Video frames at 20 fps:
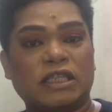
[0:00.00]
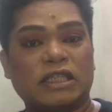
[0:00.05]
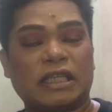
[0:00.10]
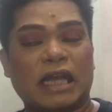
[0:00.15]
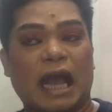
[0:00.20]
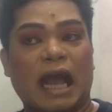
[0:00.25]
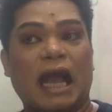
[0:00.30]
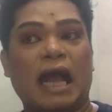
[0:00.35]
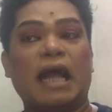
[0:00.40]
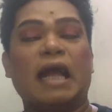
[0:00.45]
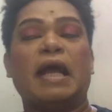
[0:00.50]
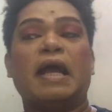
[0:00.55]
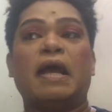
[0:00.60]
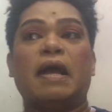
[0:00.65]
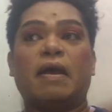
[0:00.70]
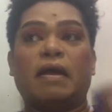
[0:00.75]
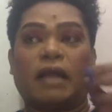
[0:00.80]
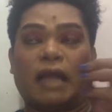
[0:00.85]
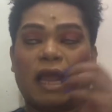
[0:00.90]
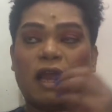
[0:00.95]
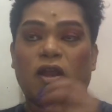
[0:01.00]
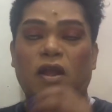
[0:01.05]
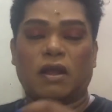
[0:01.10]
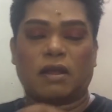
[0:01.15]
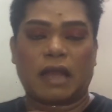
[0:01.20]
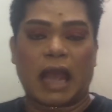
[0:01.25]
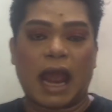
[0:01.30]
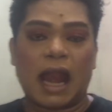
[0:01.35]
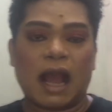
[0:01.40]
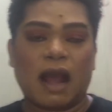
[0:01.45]
siya.
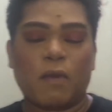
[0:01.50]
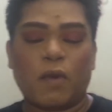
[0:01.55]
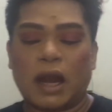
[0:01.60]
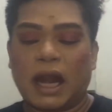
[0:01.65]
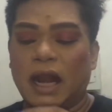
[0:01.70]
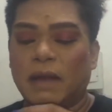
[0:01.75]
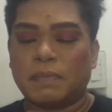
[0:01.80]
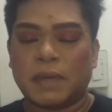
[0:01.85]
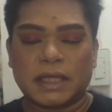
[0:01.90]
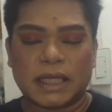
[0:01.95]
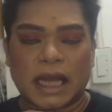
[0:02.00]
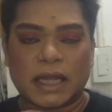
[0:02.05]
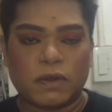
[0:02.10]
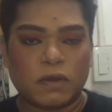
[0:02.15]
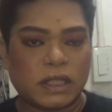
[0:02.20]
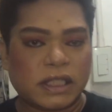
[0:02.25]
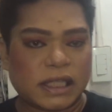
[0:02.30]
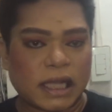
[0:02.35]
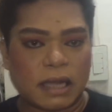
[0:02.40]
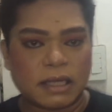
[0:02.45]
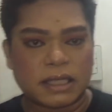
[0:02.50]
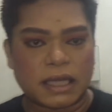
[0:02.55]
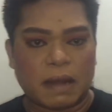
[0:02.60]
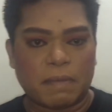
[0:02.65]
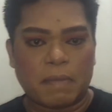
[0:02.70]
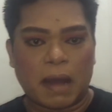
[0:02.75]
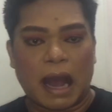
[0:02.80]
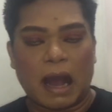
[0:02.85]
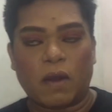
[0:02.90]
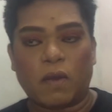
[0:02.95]
Kailan, kailan wala na masyadong siya
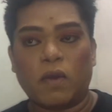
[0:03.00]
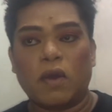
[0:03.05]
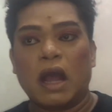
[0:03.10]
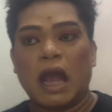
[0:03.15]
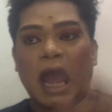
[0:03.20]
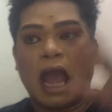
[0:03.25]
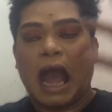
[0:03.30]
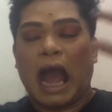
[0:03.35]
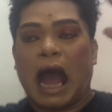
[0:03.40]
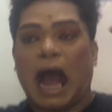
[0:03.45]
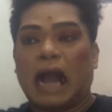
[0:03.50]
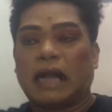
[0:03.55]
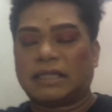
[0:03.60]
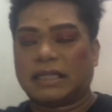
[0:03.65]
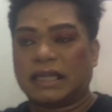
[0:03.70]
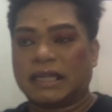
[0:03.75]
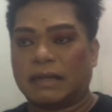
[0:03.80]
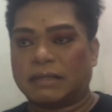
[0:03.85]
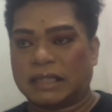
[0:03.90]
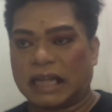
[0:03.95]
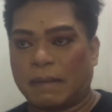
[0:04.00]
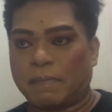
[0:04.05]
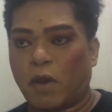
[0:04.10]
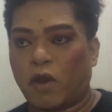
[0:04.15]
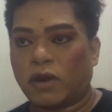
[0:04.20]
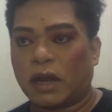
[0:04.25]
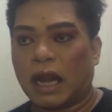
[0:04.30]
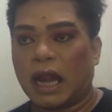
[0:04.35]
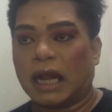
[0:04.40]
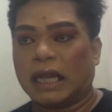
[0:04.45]
sabaw. Ang
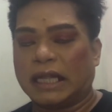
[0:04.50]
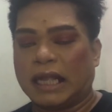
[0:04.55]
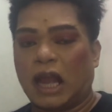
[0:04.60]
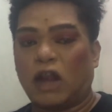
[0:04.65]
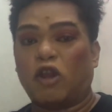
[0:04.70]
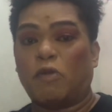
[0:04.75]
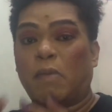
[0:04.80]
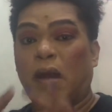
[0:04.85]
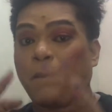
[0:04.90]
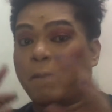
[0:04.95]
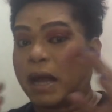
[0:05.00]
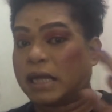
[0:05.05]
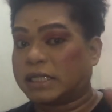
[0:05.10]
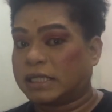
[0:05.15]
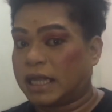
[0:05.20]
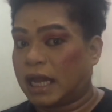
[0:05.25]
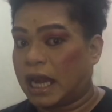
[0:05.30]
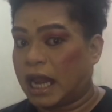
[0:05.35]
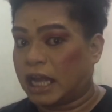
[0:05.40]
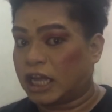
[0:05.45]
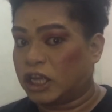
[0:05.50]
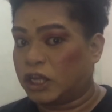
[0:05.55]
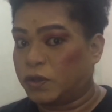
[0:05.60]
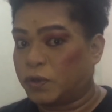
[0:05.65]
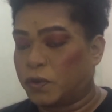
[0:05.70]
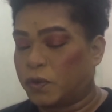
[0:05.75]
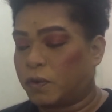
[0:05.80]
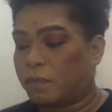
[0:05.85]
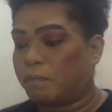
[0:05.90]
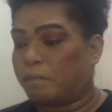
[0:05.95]
sasasabaw na lang niya, lumabas na lang
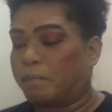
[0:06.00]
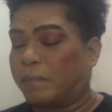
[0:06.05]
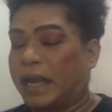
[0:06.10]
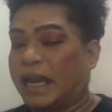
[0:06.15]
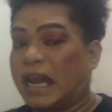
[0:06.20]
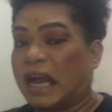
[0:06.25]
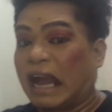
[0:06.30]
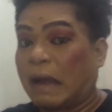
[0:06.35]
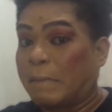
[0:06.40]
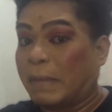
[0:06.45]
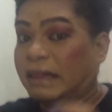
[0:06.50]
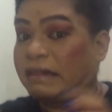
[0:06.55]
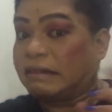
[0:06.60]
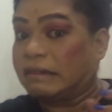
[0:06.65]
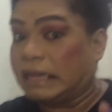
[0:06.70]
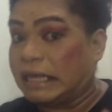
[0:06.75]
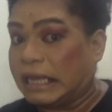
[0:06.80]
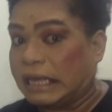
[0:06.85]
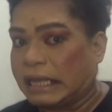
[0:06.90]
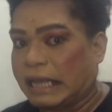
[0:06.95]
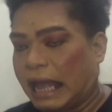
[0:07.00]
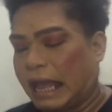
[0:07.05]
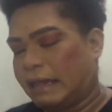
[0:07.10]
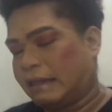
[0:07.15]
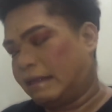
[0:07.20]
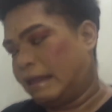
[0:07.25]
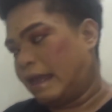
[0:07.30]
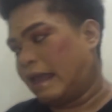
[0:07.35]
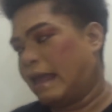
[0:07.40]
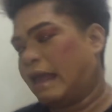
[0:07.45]
yung
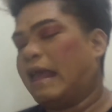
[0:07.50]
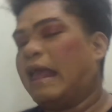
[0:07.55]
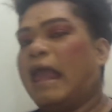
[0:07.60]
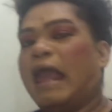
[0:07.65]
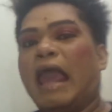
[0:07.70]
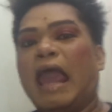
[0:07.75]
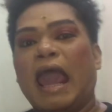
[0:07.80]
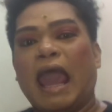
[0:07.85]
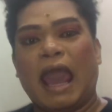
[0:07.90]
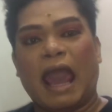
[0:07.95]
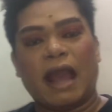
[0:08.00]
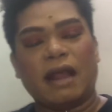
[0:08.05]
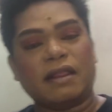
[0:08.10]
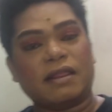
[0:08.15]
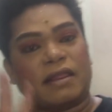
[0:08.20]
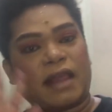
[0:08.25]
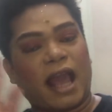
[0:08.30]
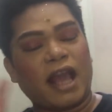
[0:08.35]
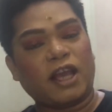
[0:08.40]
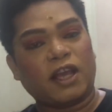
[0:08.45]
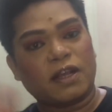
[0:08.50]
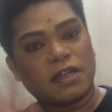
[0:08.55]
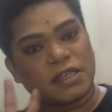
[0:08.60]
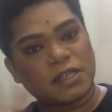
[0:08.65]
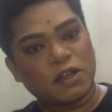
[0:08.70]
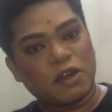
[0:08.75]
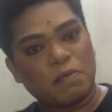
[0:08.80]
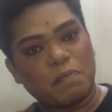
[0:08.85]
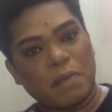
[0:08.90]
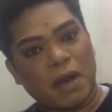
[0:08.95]
pinakamantika niya. And thank you
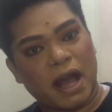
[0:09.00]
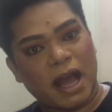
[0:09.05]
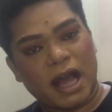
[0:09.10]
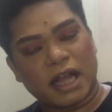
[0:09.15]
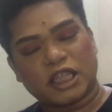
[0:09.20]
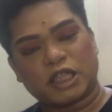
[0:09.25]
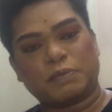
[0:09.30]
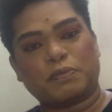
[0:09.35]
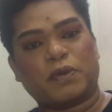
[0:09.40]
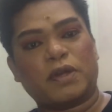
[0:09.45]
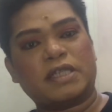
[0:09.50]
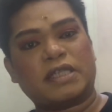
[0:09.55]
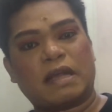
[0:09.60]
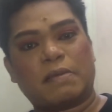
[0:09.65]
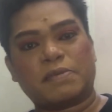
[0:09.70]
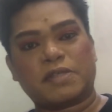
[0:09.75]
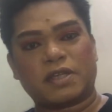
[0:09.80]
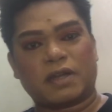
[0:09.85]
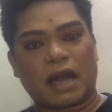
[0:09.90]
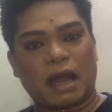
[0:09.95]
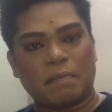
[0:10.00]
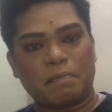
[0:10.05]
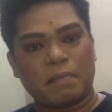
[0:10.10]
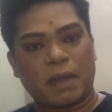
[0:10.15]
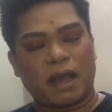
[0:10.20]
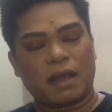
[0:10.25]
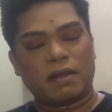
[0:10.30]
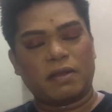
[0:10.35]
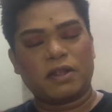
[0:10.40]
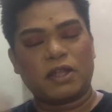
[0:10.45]
so much for subscribe
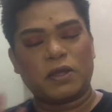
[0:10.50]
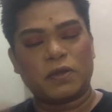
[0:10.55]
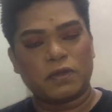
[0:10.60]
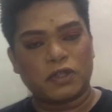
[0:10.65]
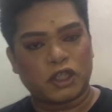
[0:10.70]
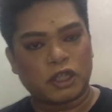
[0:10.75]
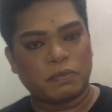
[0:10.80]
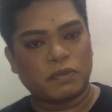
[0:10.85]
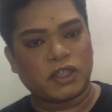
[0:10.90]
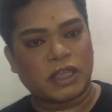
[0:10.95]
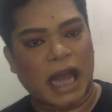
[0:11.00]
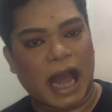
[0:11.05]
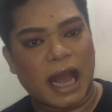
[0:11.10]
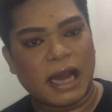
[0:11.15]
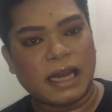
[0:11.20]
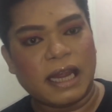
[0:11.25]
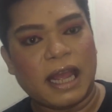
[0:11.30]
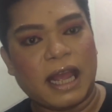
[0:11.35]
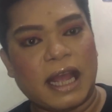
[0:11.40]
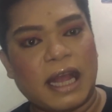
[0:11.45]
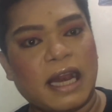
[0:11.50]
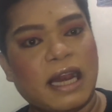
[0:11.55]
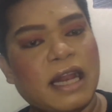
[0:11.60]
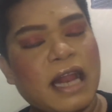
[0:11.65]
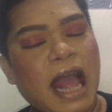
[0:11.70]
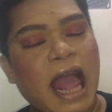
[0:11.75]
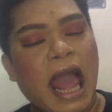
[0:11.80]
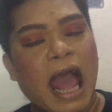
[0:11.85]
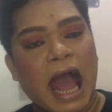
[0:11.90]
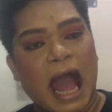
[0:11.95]
my YouTube channel.
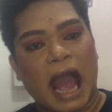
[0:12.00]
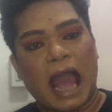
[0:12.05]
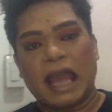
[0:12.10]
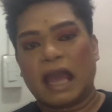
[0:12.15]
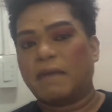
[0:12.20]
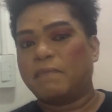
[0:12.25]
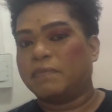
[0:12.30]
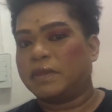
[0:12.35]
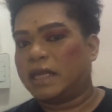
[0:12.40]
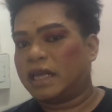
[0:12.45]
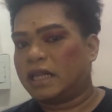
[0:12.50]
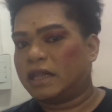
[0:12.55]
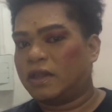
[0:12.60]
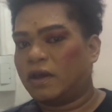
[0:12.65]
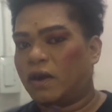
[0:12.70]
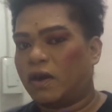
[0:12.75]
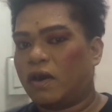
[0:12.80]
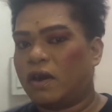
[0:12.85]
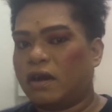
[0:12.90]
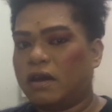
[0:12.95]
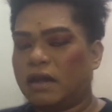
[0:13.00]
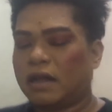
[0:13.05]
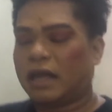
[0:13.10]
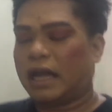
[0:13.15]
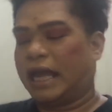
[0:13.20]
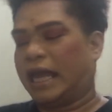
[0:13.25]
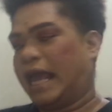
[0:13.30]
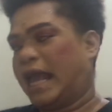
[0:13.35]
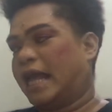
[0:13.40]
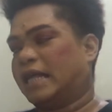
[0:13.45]
I am
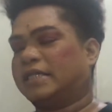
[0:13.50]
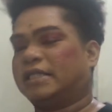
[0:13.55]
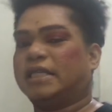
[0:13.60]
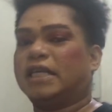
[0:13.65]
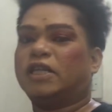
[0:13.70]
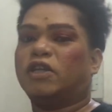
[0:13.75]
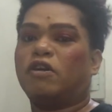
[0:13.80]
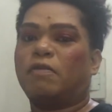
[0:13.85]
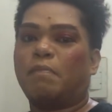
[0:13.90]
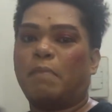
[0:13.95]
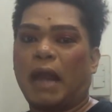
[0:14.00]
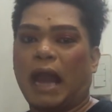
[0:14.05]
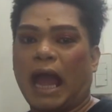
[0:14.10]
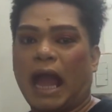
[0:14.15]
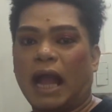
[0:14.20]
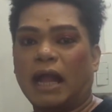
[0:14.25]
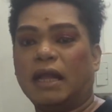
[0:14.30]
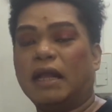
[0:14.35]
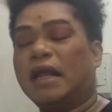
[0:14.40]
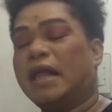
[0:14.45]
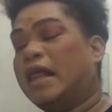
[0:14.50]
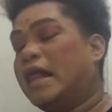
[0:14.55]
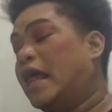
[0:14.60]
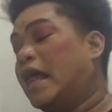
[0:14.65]
Didong. Yes, Didong Vlog.